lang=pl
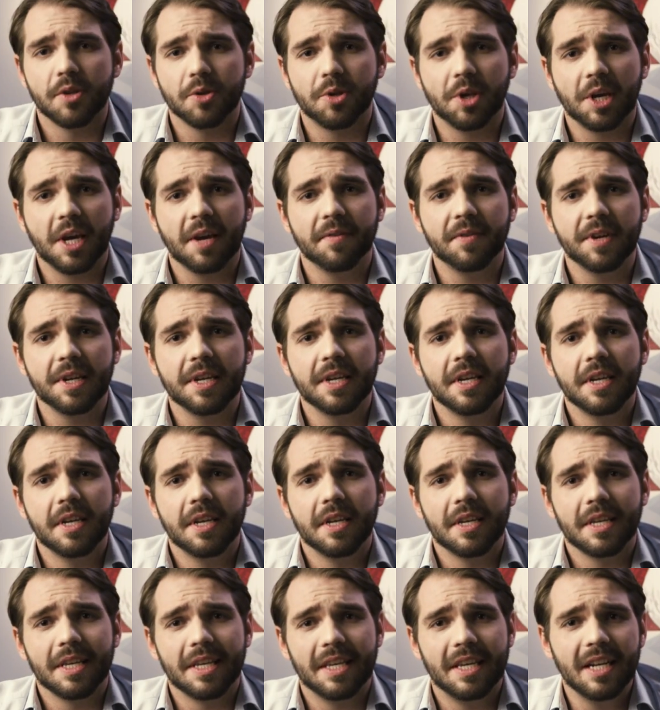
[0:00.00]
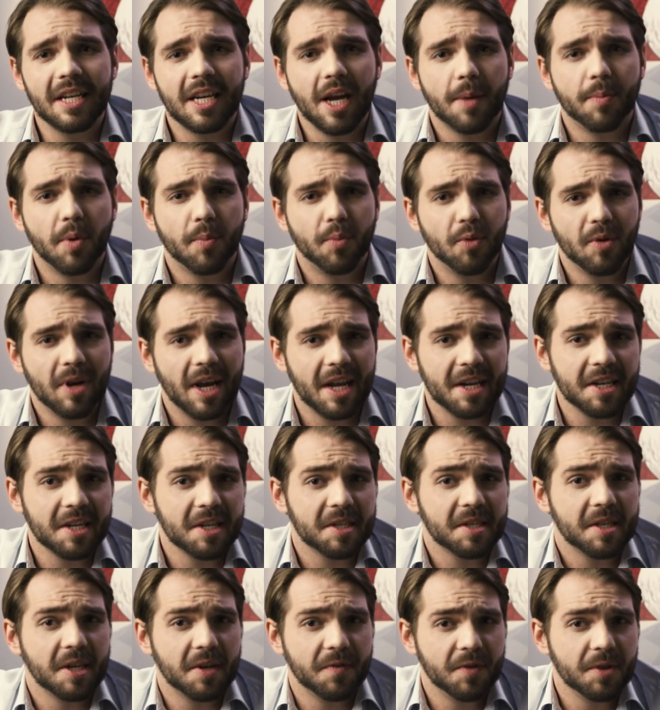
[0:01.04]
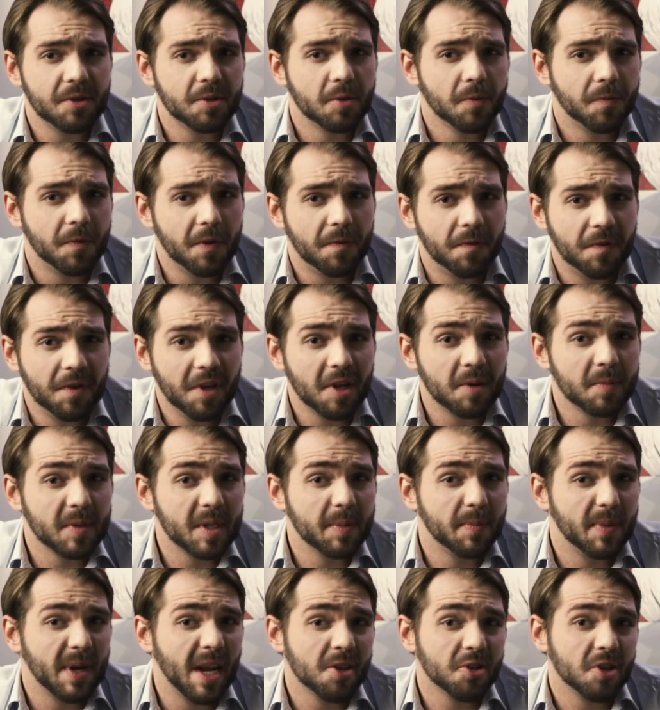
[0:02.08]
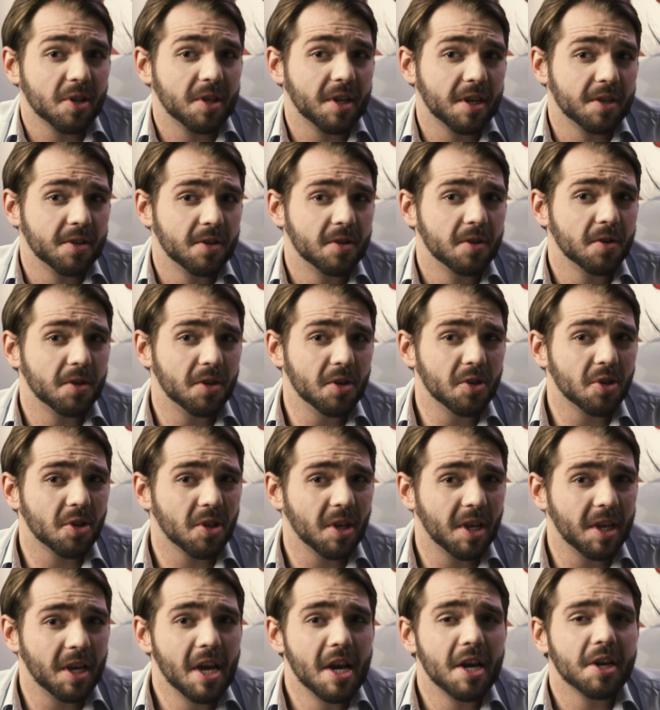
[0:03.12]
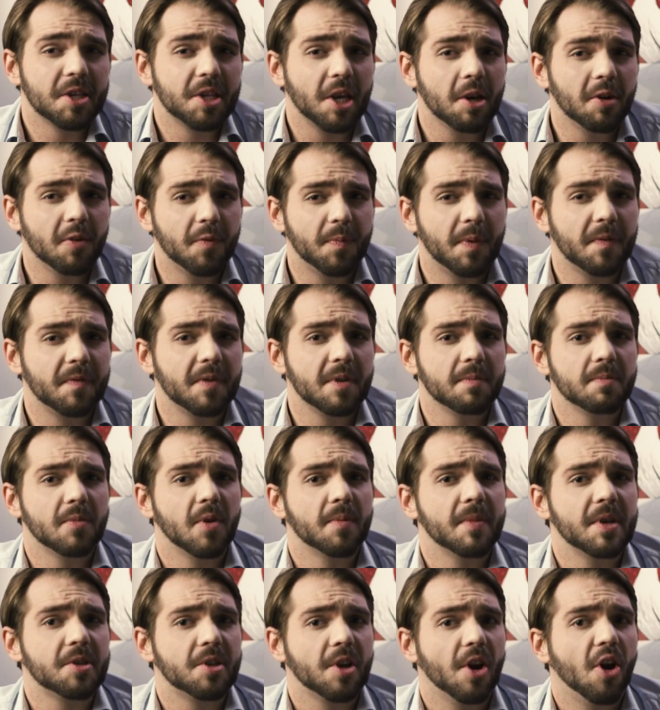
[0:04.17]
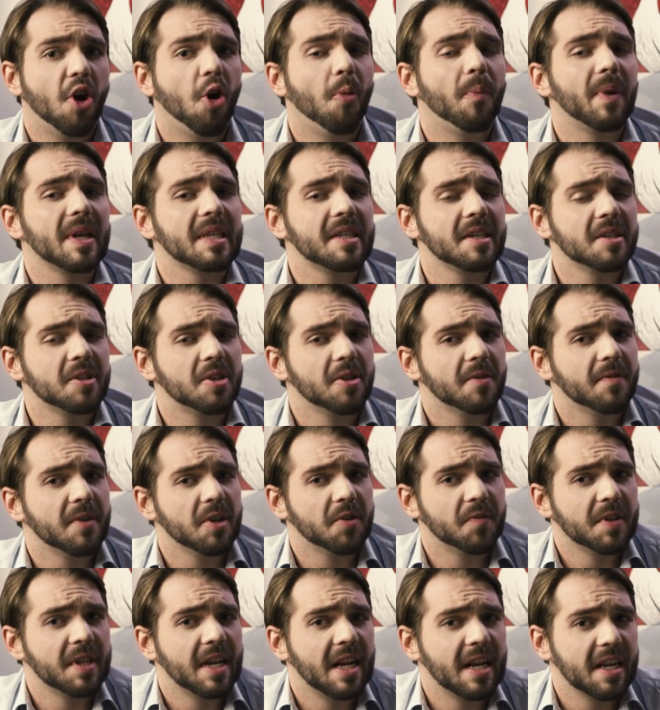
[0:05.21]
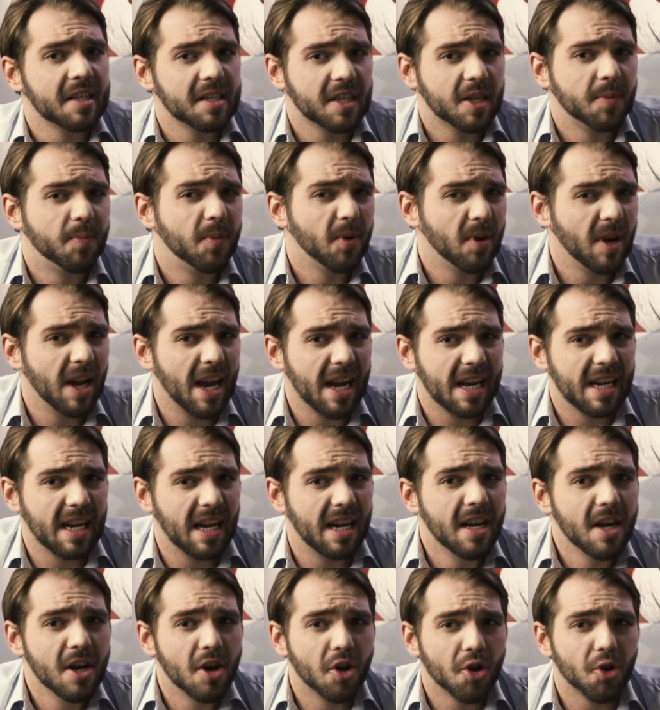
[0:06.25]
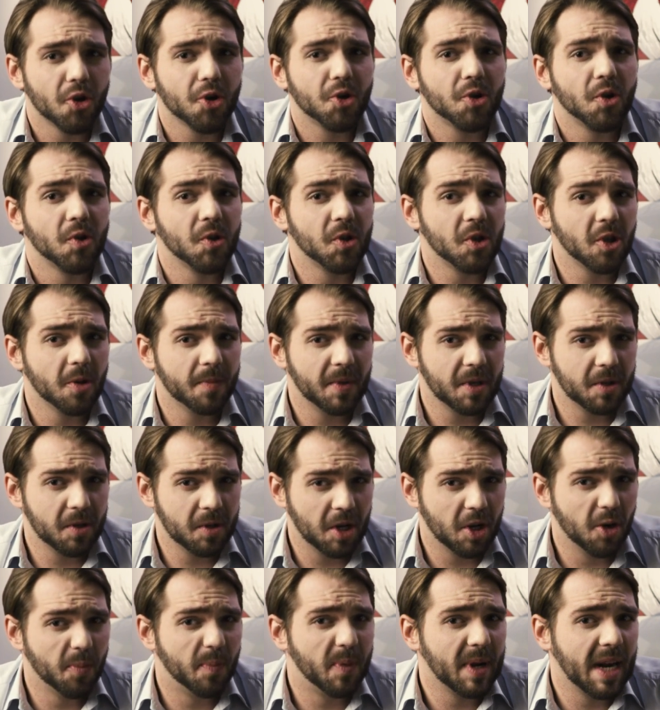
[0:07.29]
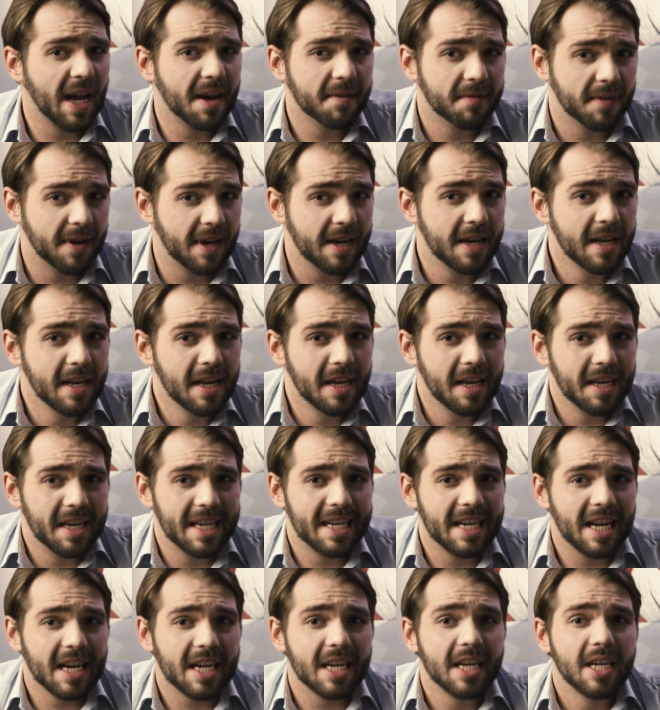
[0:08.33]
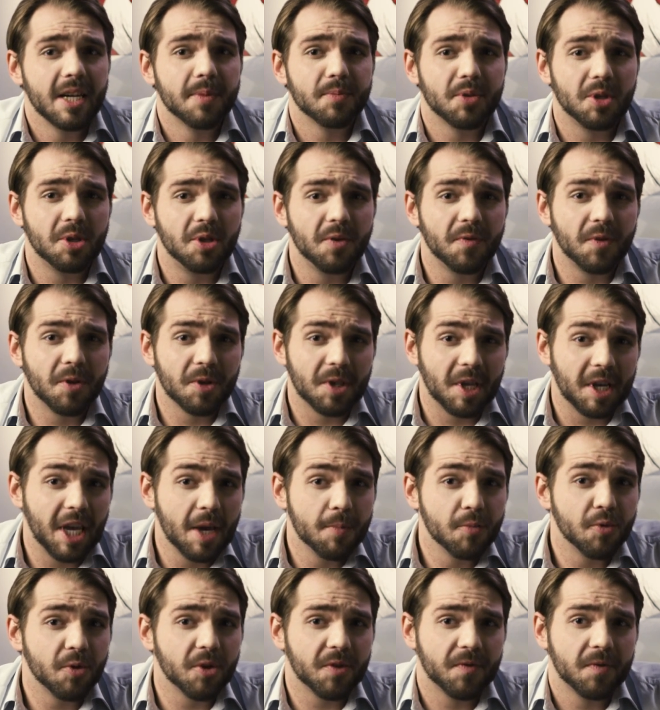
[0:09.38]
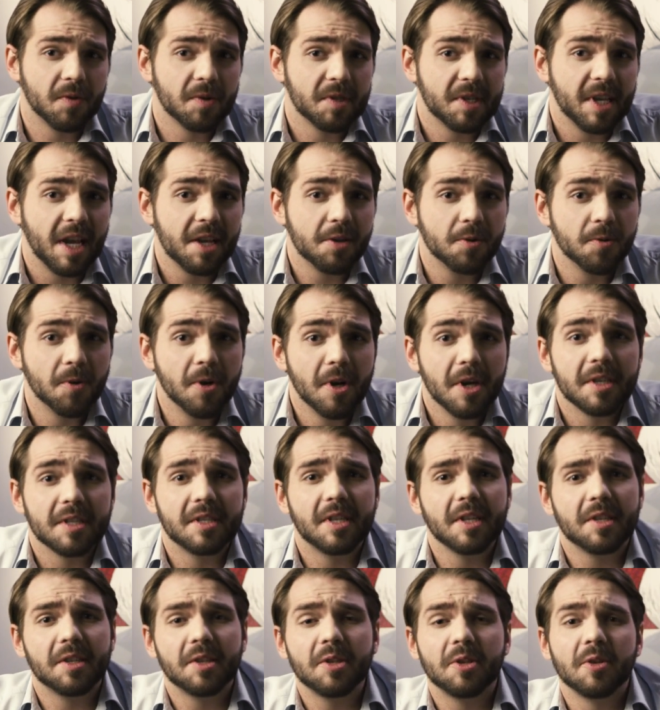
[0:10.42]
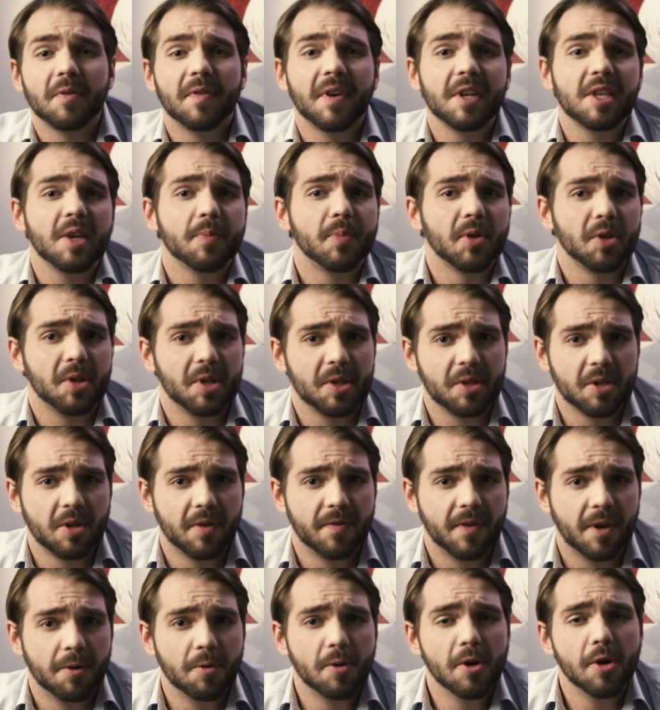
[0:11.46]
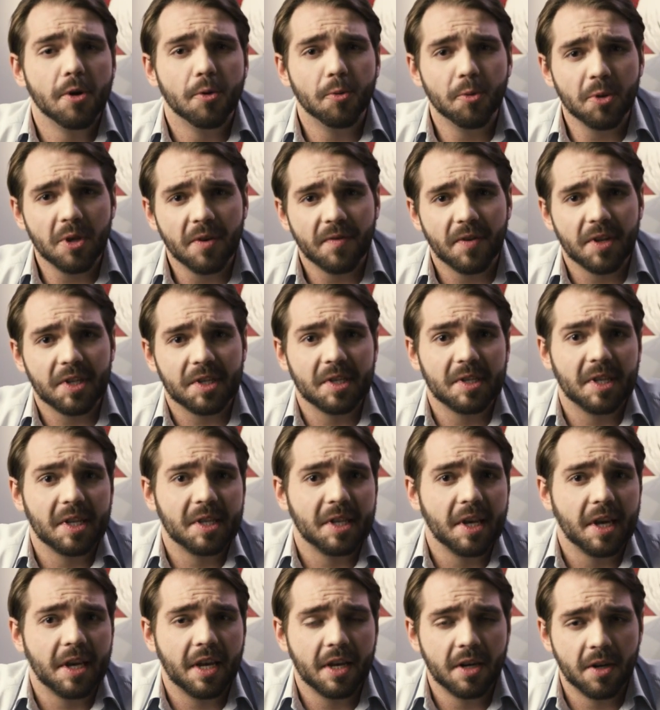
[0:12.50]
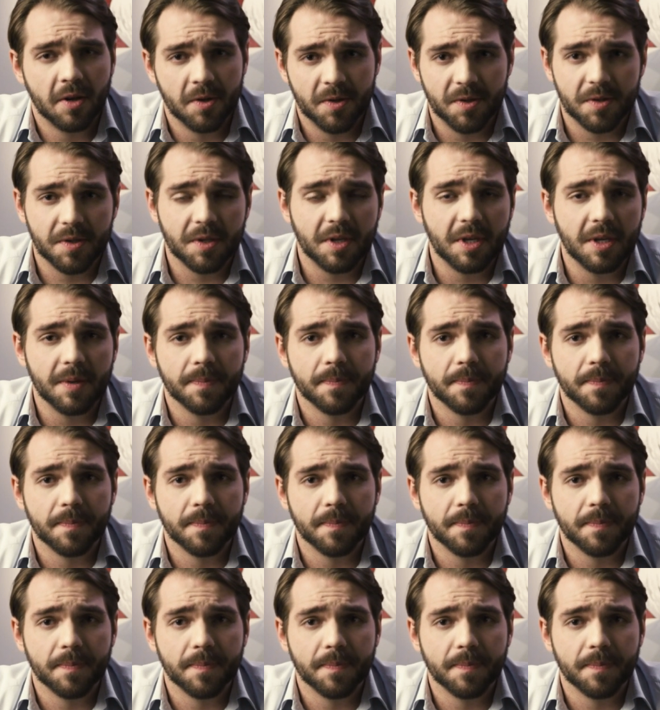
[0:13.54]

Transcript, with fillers: Co ciekawe, Kilka popularnych serwisów i firm z branży technologicznej chciało w pewnym momencie opatentować wynalazek Polaka, roszcząc sobie do niego prawa. Jednak przeciwko takiemu rozwiązaniu zdecydowanie protestował Uniwersytet Jagielloński.